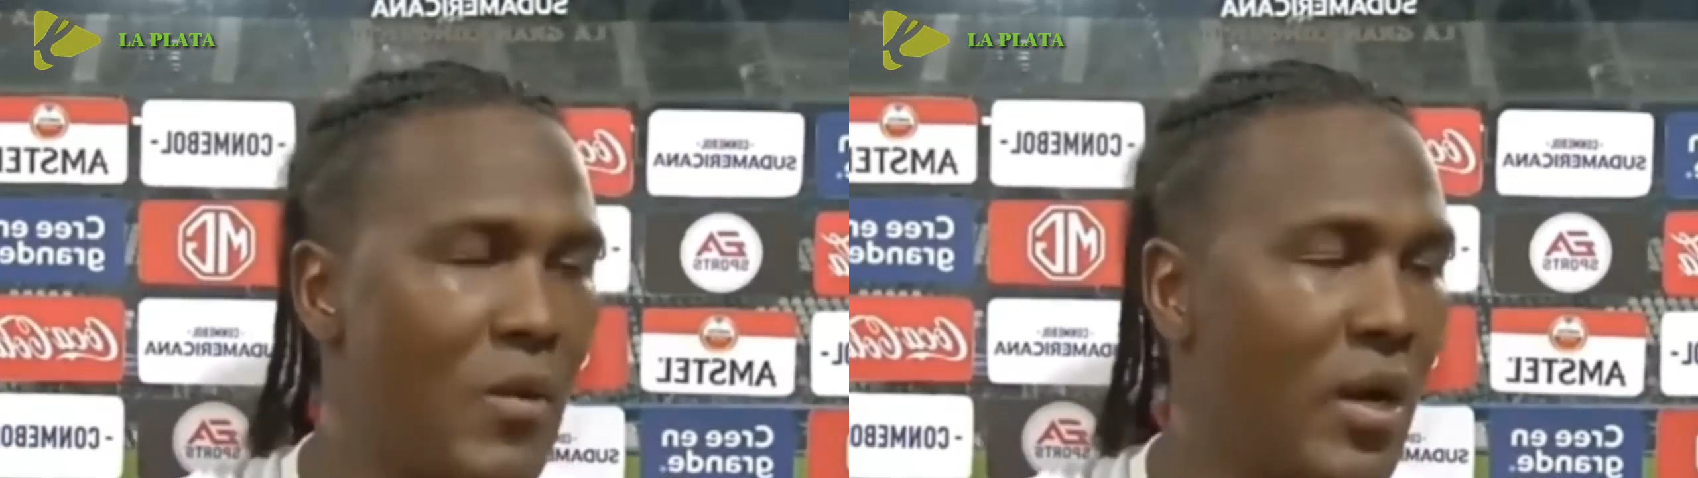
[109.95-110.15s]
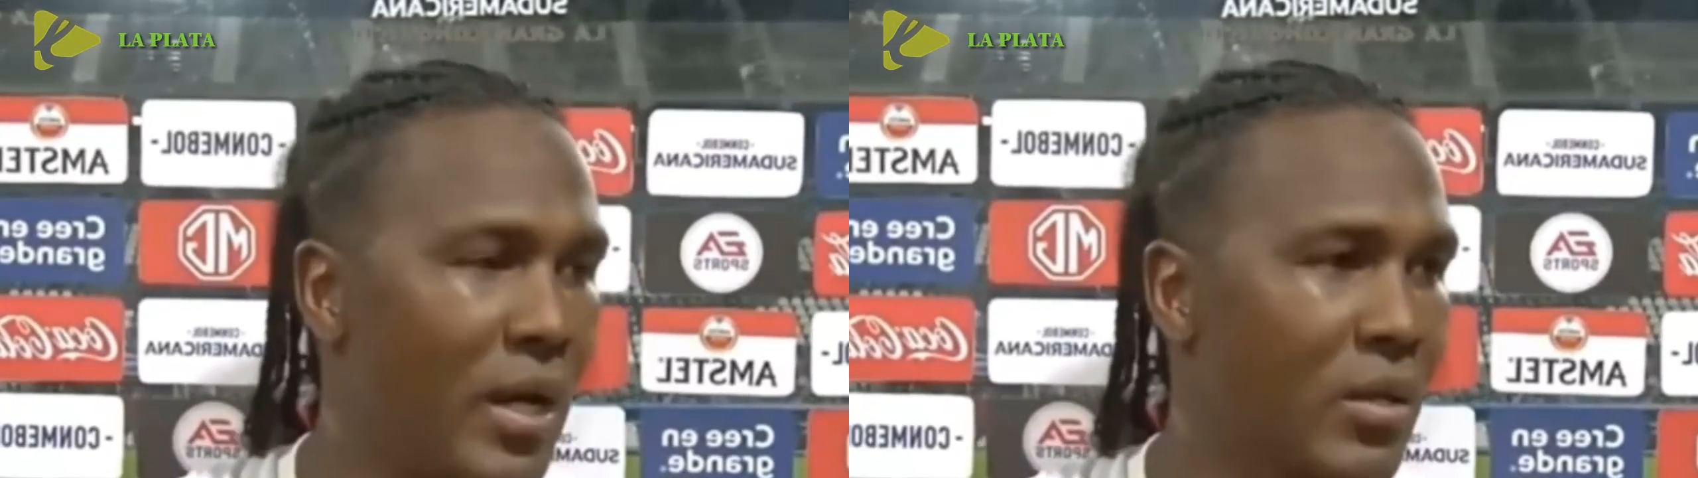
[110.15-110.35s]

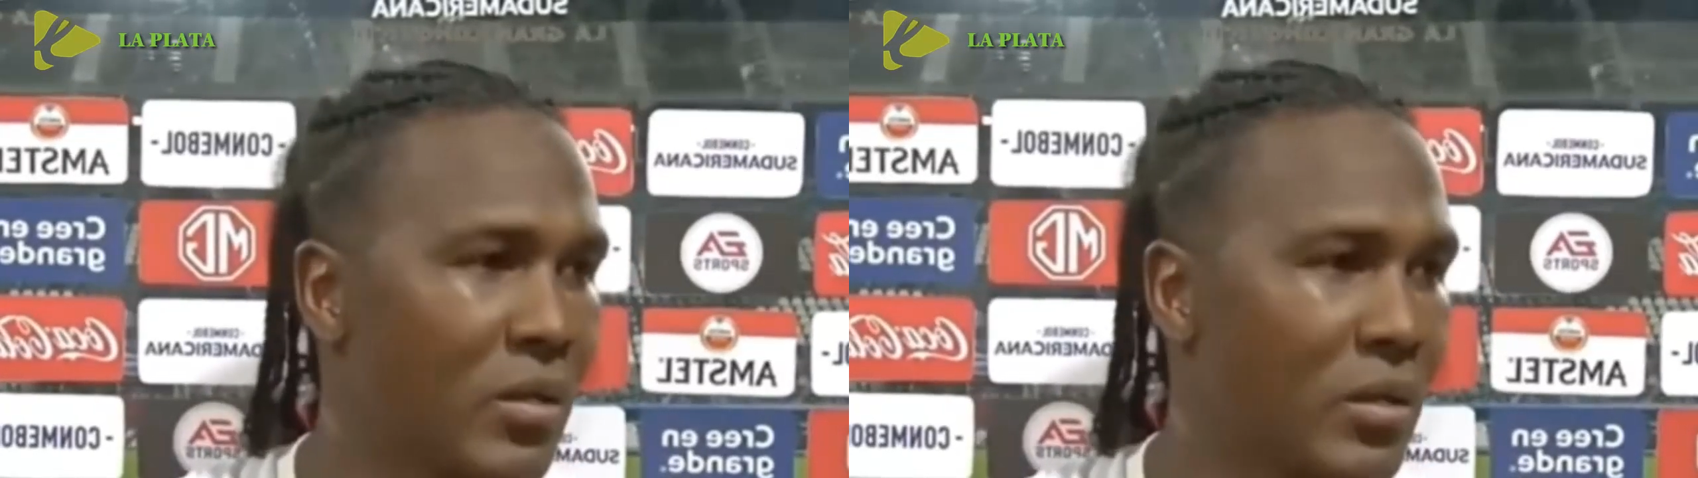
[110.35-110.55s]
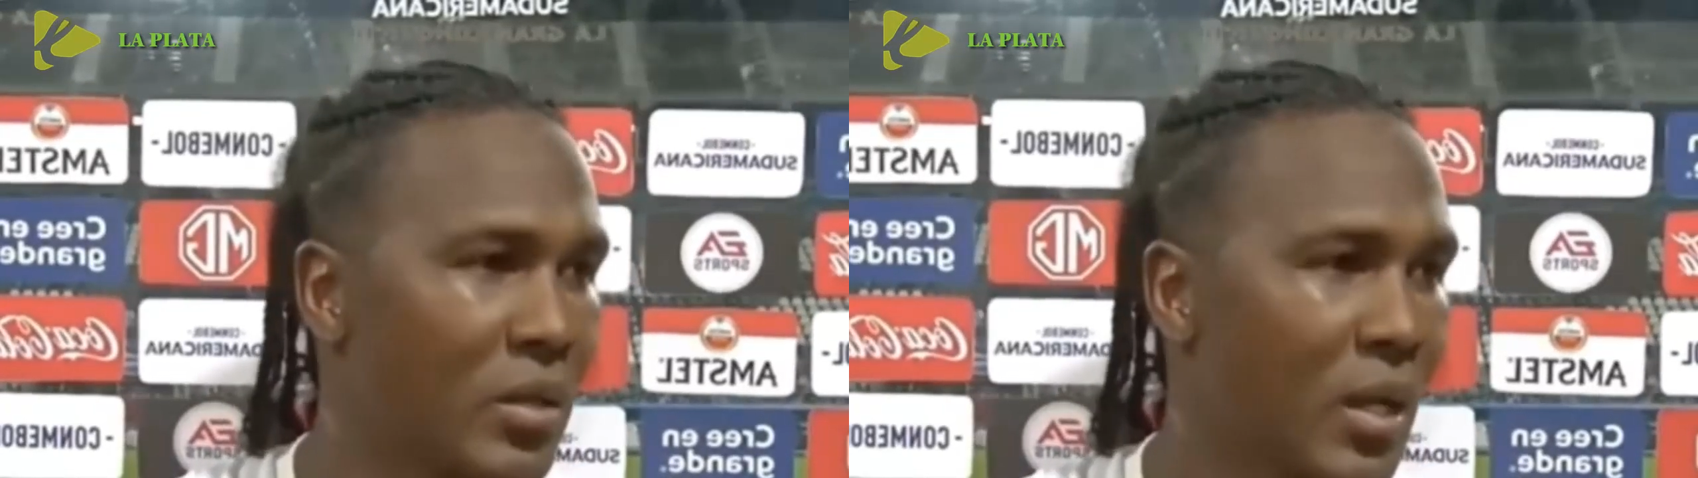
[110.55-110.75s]
este
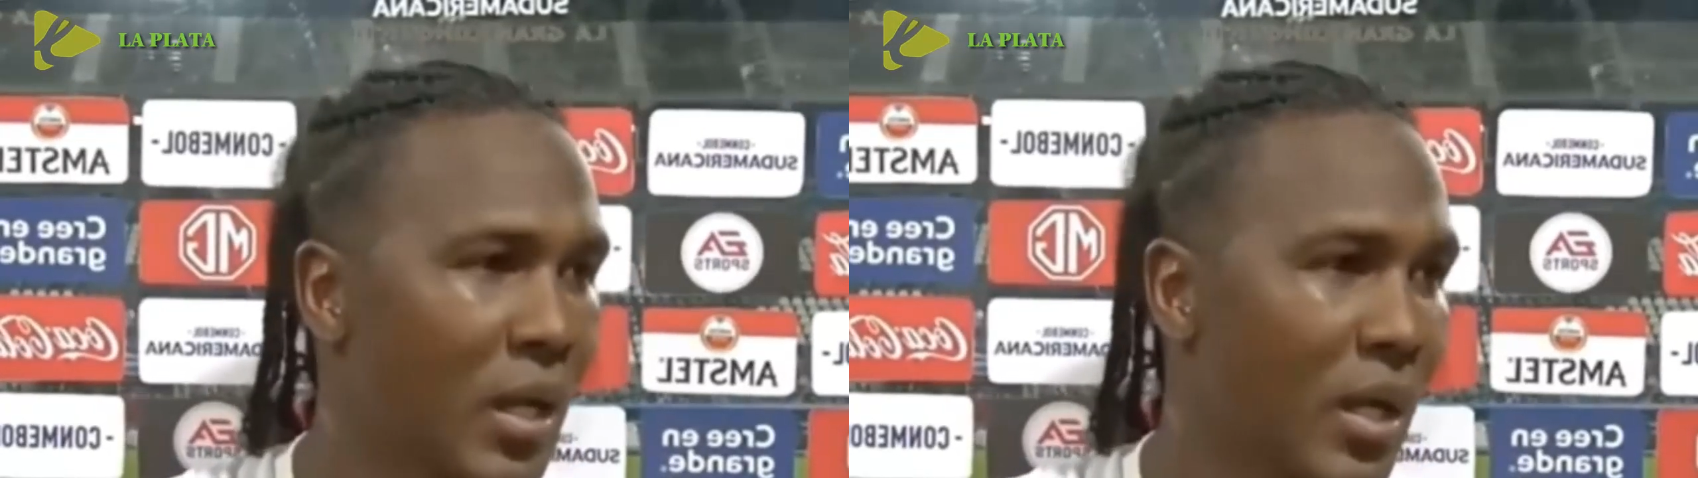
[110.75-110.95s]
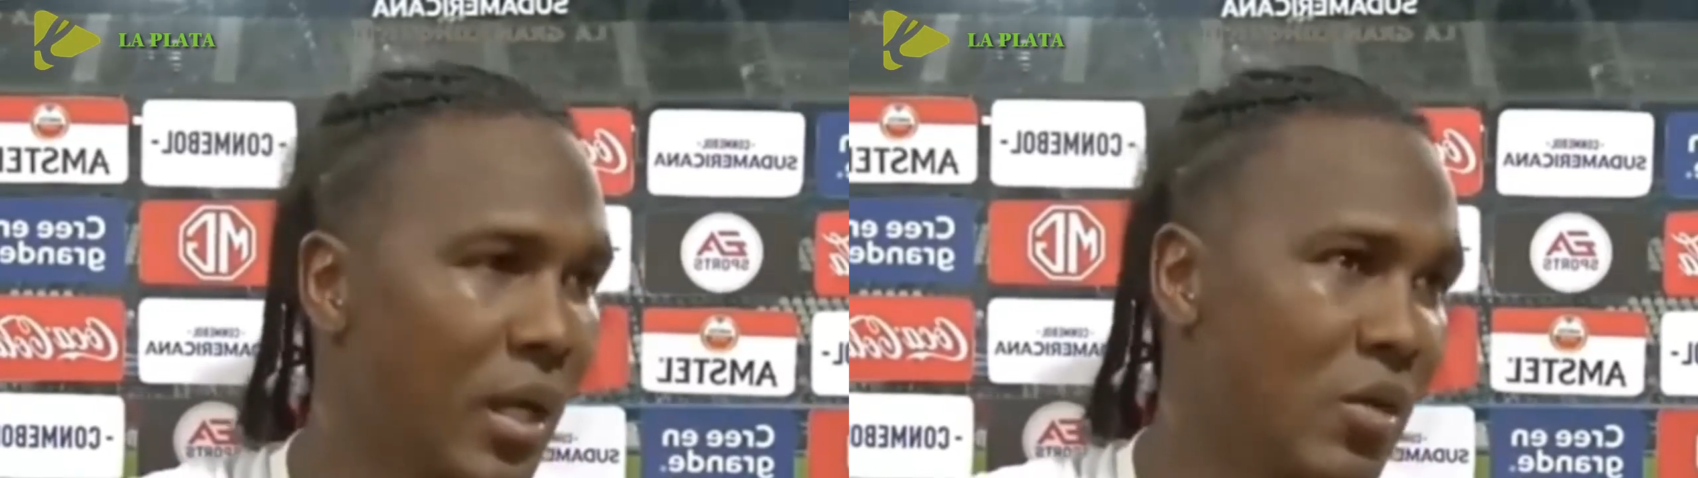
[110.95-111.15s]
tema.
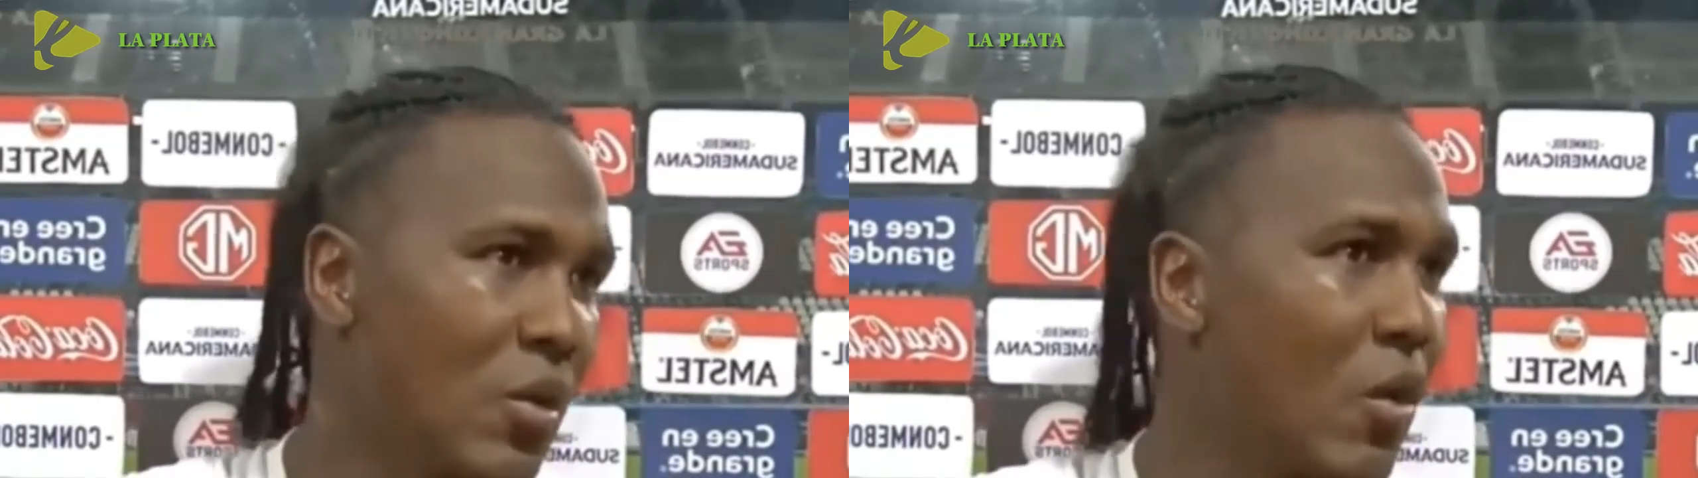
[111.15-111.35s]
Dice